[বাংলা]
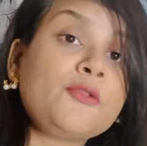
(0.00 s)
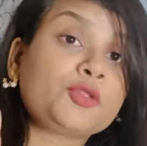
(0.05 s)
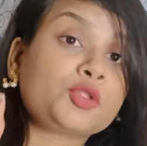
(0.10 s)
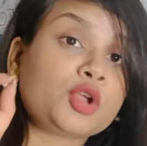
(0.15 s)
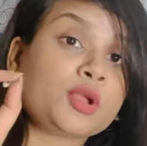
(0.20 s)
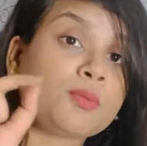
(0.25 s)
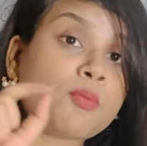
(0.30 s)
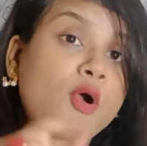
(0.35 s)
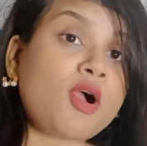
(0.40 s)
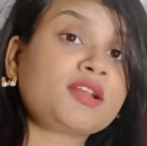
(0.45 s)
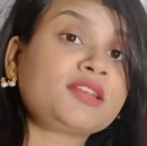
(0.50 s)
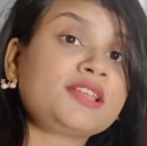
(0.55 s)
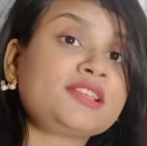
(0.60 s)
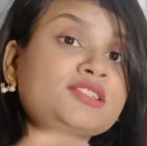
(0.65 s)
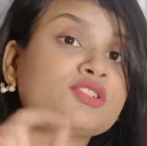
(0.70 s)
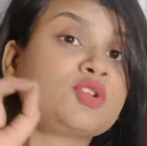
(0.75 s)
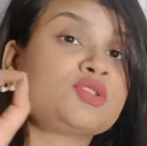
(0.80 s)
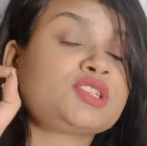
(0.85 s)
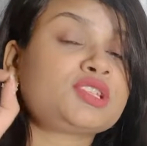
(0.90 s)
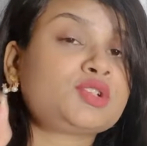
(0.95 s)
তো এই মক
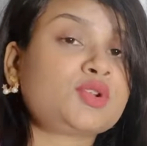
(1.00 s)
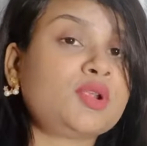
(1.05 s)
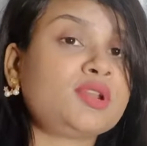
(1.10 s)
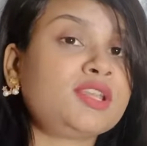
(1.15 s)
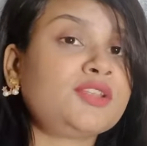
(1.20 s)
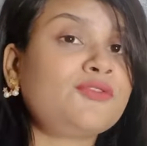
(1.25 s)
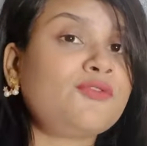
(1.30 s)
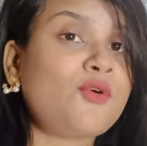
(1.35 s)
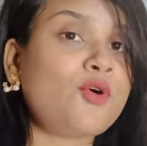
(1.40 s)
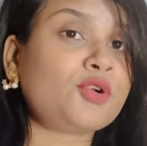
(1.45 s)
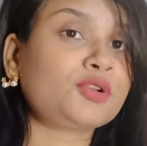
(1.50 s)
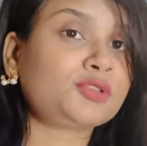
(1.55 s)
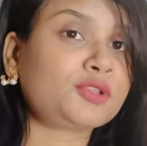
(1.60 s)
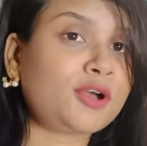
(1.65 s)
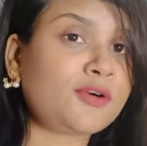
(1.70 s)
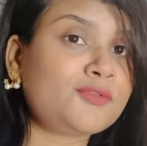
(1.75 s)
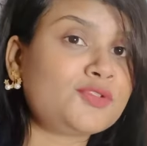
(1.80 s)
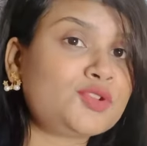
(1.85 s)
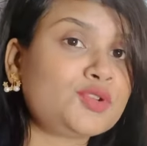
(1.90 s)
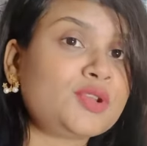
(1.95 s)
টেস্ট হচ্ছে টোয়েন্টি ফোর্থ
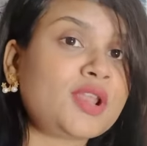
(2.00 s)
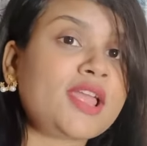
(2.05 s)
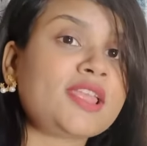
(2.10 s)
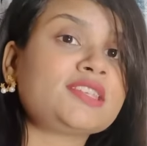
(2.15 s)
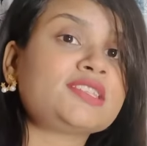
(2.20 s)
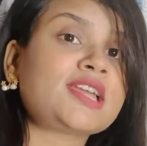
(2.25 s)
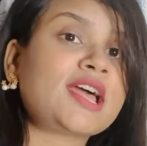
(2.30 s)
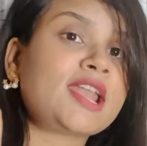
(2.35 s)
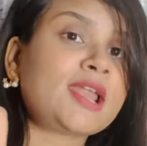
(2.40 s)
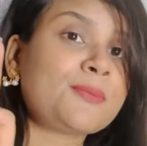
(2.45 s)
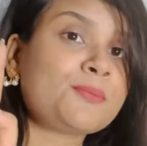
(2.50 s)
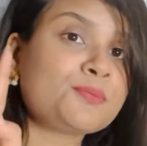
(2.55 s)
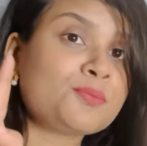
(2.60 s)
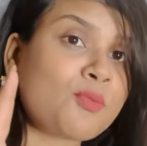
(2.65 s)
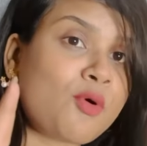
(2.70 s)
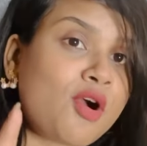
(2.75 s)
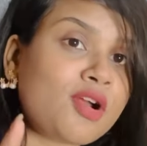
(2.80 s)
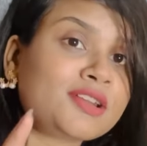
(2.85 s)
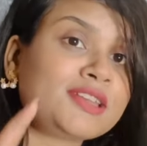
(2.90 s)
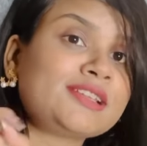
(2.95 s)
অফ জুলাই যারা
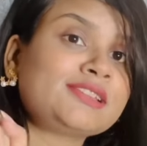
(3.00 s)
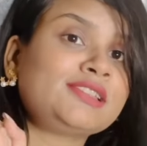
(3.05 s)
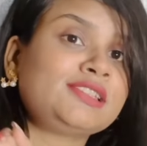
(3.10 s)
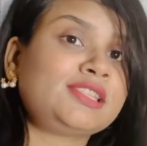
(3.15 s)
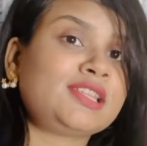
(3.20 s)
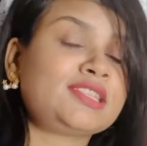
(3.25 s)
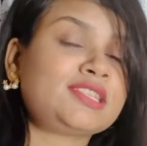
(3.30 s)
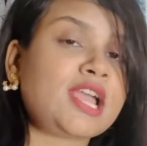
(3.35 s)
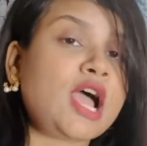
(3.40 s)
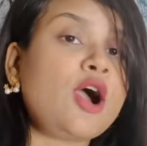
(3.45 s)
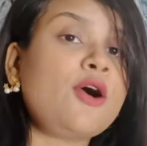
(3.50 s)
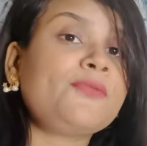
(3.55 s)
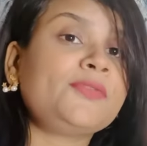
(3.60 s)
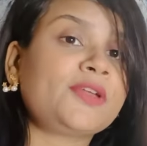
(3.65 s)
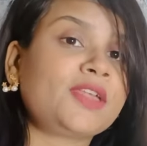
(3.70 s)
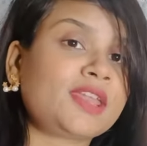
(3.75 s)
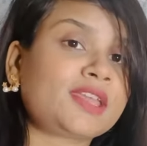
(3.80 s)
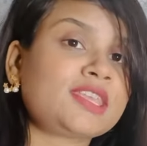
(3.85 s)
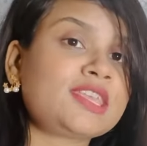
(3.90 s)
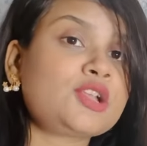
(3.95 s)
মক টেস্ট দিতে চাও
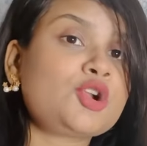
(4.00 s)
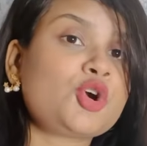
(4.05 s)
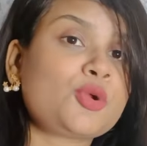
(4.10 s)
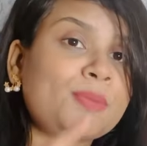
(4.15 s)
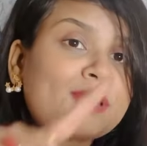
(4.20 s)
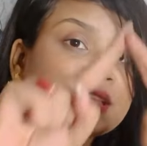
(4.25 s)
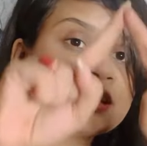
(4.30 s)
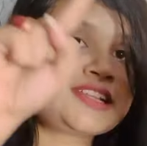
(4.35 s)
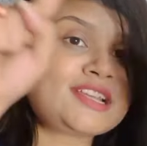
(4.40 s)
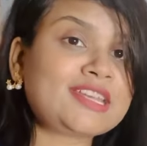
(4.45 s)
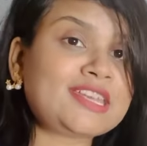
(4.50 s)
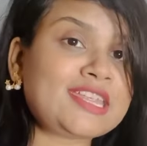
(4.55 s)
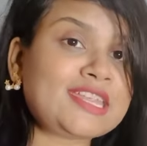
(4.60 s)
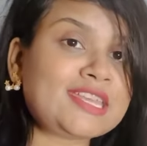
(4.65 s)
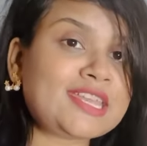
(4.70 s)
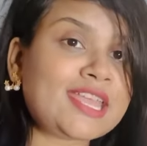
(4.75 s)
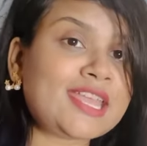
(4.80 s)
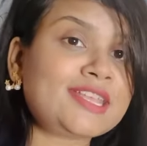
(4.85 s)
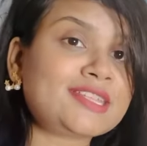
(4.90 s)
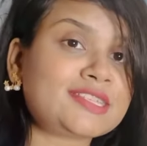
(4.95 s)
তারা কি করবে
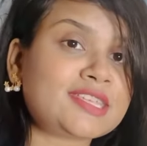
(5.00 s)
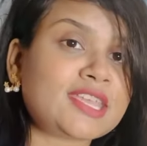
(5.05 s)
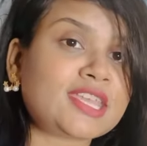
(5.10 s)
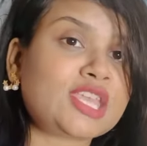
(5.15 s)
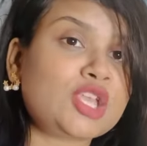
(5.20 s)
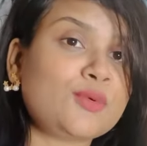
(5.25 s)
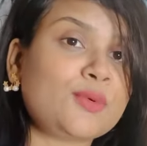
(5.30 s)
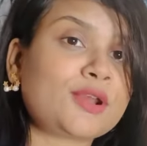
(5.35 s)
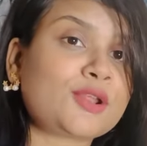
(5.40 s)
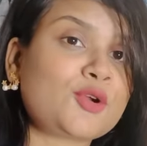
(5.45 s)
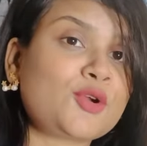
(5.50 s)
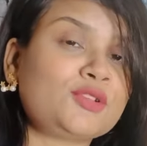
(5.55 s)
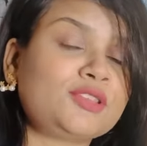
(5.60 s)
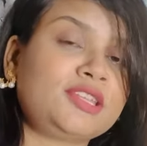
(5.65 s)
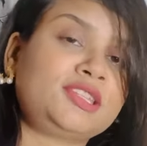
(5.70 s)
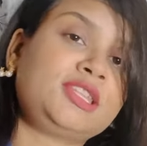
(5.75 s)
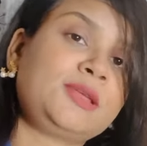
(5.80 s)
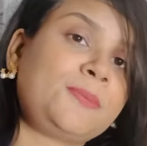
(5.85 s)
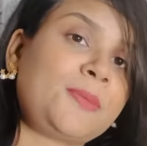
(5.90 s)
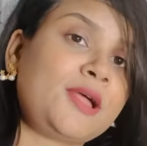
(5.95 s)
স্ক্রিনে যে কিউআর কোড
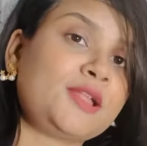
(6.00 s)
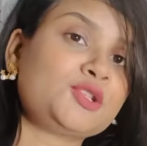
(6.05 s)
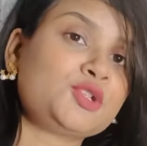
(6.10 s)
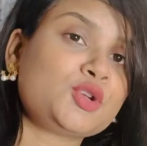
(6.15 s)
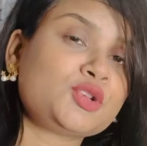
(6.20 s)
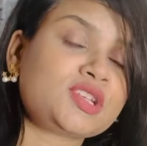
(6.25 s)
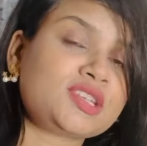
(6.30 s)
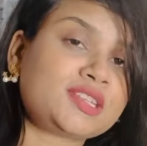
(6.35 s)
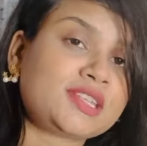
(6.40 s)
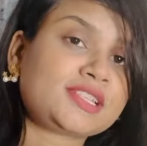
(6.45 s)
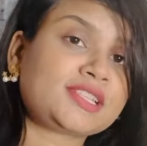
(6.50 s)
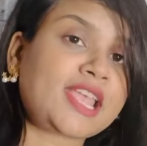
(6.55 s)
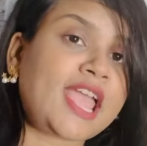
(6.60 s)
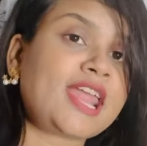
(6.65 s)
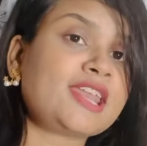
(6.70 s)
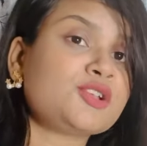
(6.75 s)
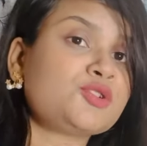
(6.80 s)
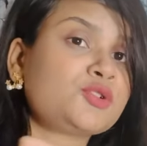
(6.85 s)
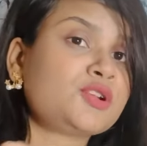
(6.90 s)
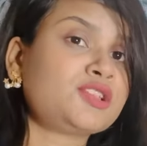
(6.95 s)
দেখতে পাচ্ছ সেটা
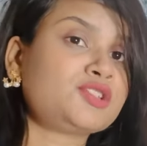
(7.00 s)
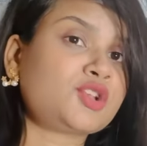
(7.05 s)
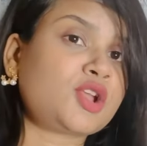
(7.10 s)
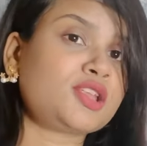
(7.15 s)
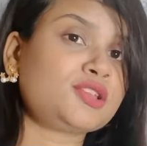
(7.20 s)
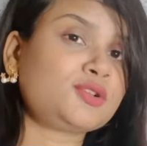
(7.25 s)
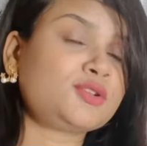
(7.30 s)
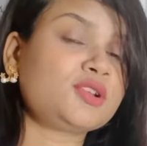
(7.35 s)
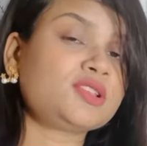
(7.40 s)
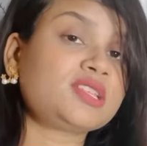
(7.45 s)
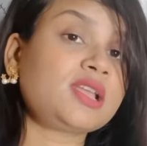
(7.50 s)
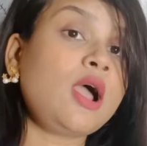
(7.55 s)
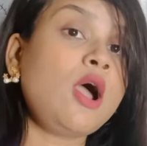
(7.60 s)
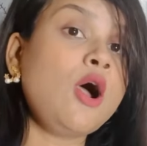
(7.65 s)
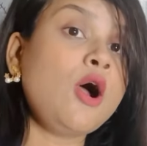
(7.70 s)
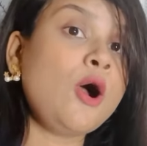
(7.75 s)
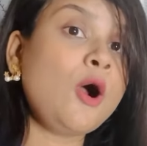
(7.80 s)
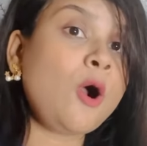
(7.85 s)
স্ক্যান করে জয়েন করে যাও